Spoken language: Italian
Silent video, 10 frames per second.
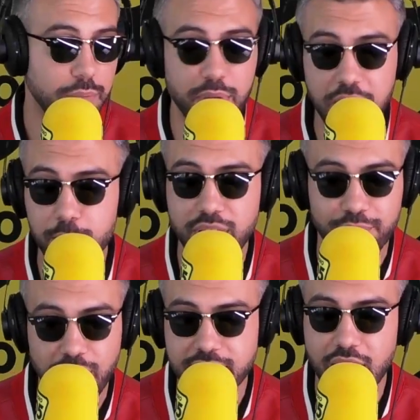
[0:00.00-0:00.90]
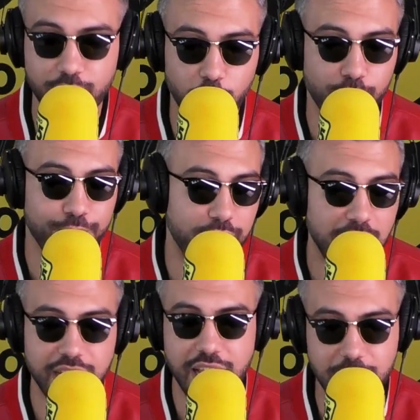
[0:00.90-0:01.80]
bimbi fra devono
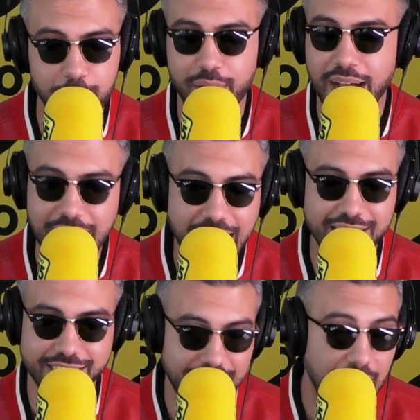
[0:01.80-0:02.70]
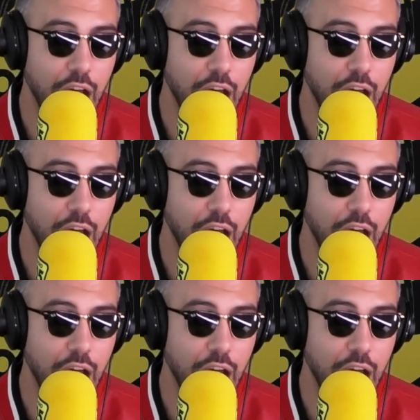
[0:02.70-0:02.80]
farne di palestra